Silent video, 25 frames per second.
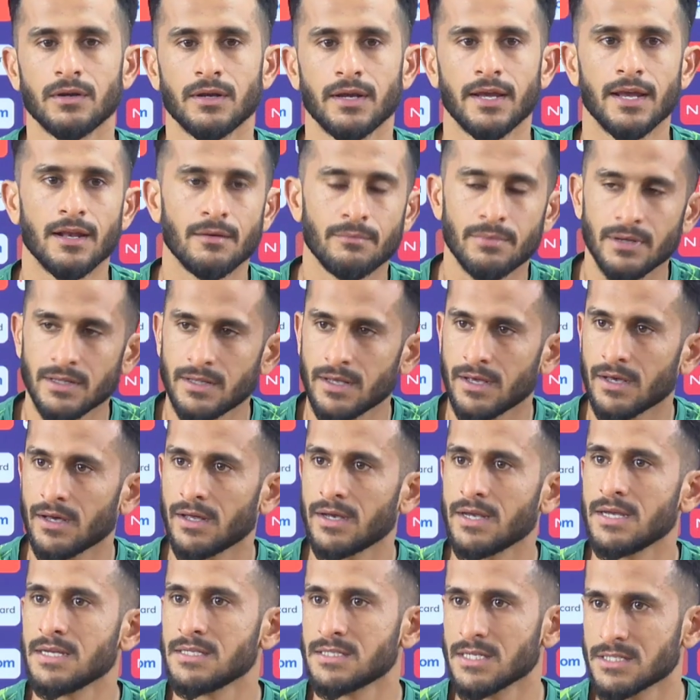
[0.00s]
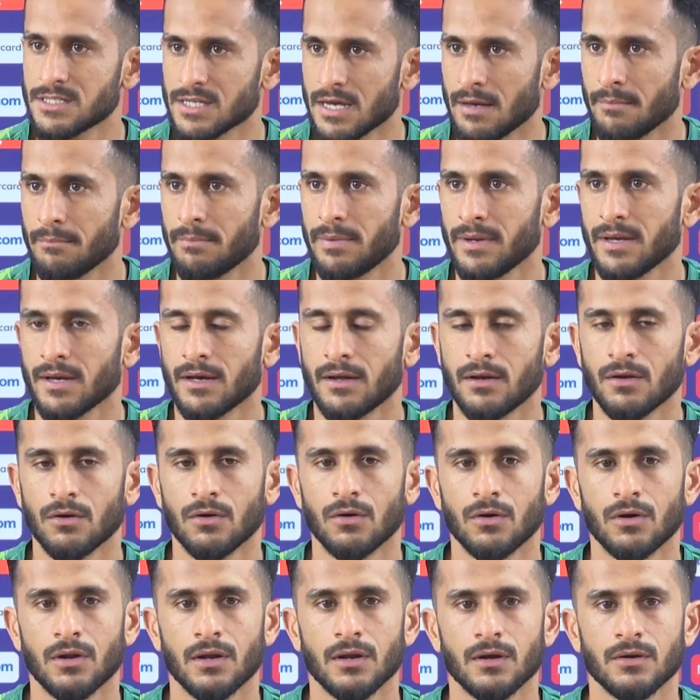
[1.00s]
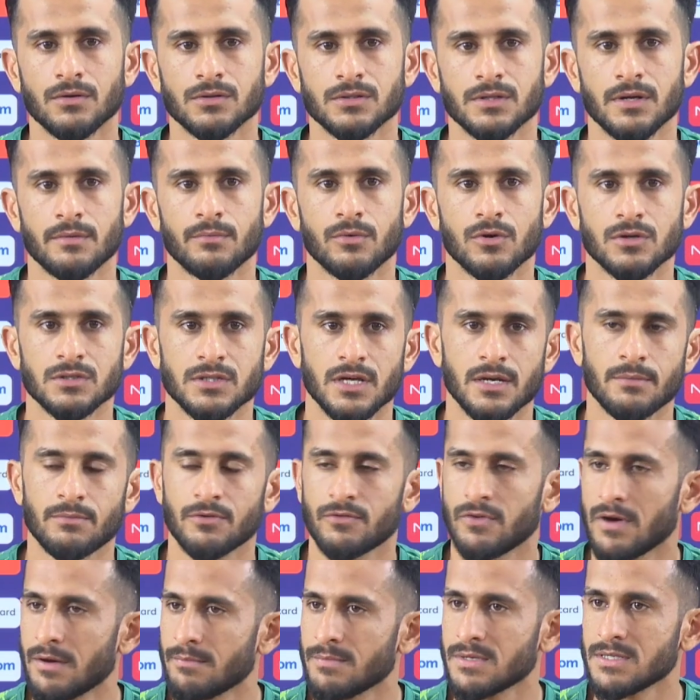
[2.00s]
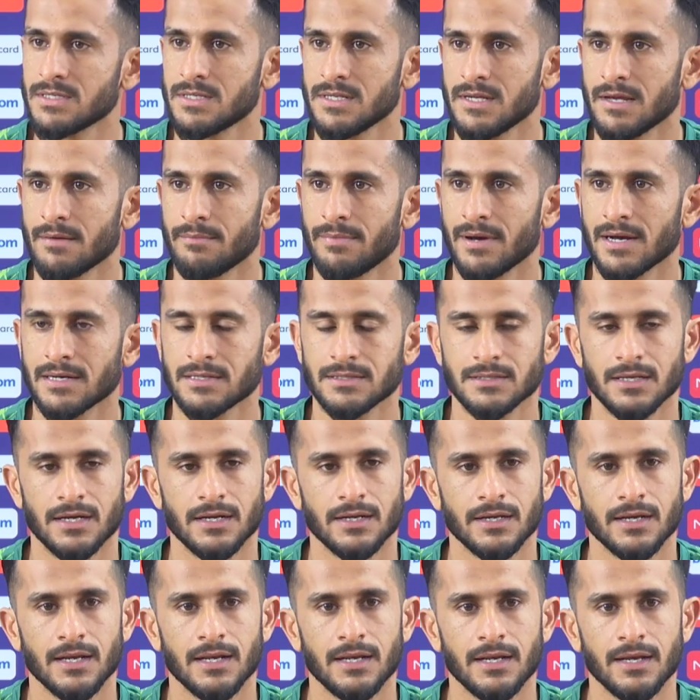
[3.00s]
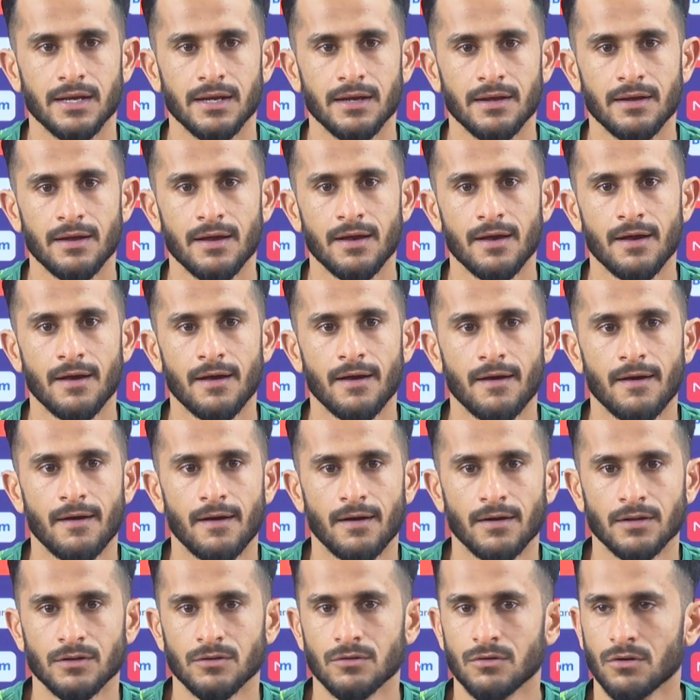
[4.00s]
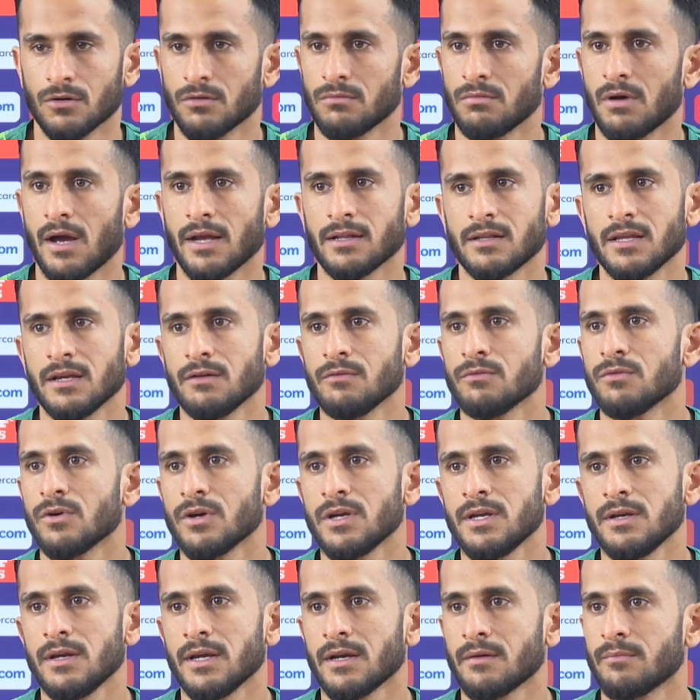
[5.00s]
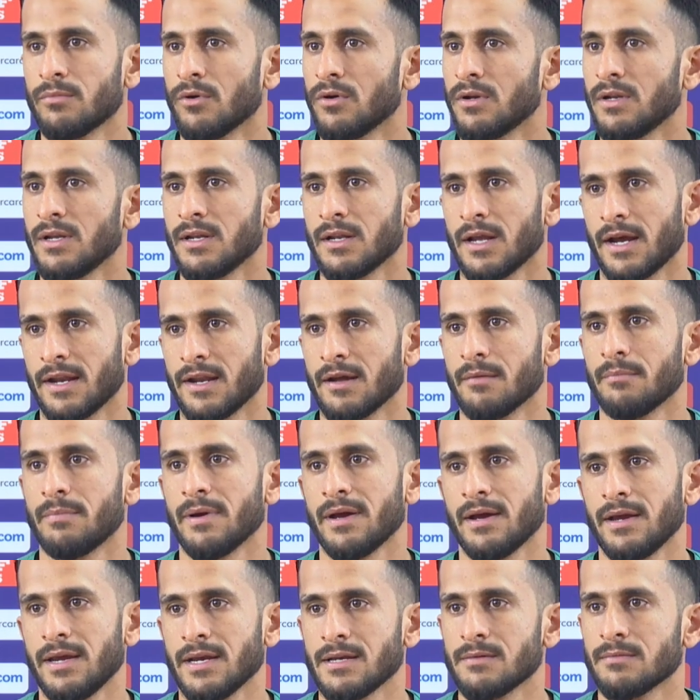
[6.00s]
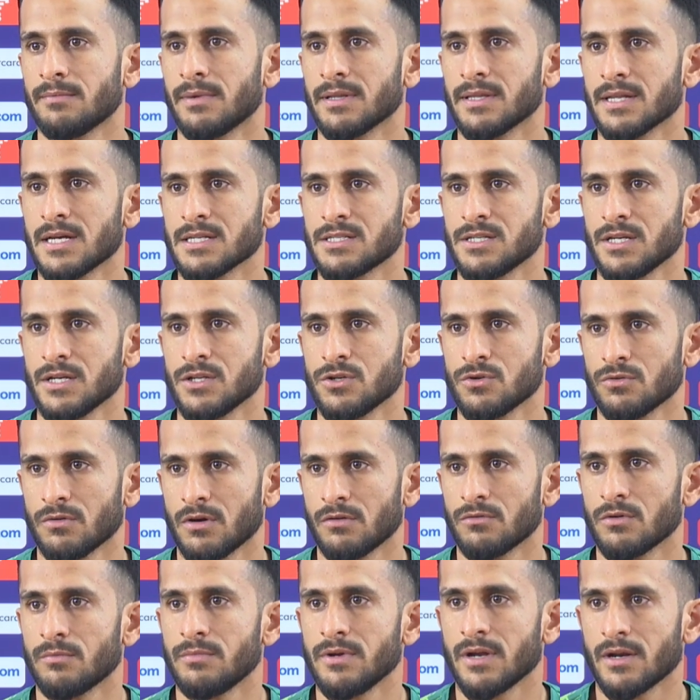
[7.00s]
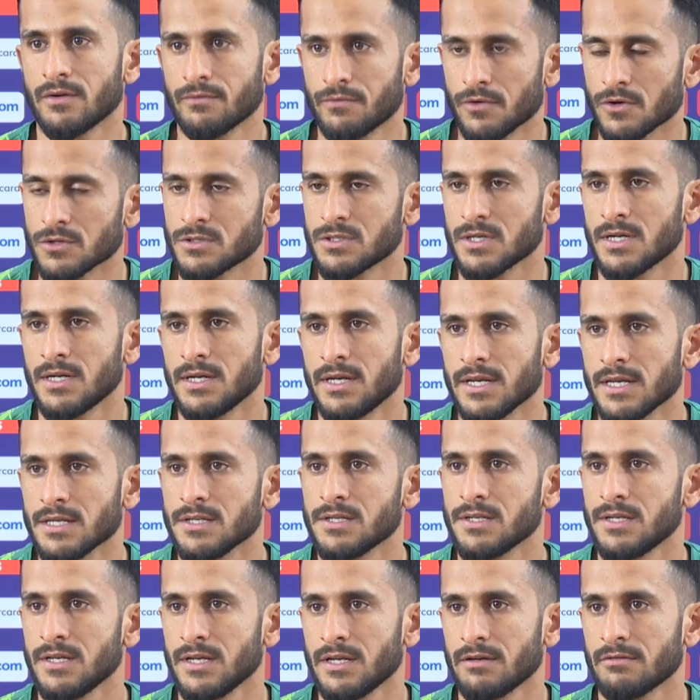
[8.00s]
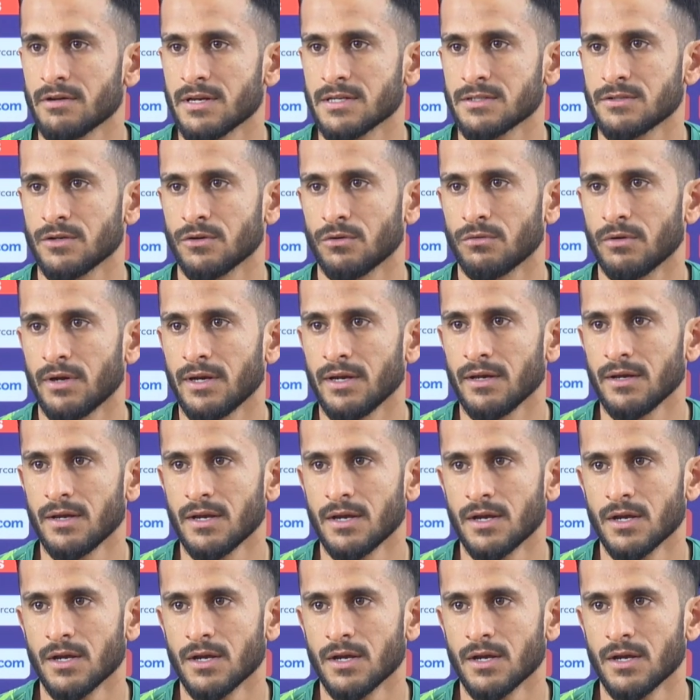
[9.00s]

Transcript: हिल बी देयर ही इज़ अ चैम्पियन और uh, उसने बहुत सारी परफॉर्मेंस दी है पाकिस्तान के लिए तो आई थिंक वही एक बॉलिंग लाइनअप है एक बंदा चेंज हुआ है वो भी अनफॉर्चुनेटली इंजरी की वजह से हुआ है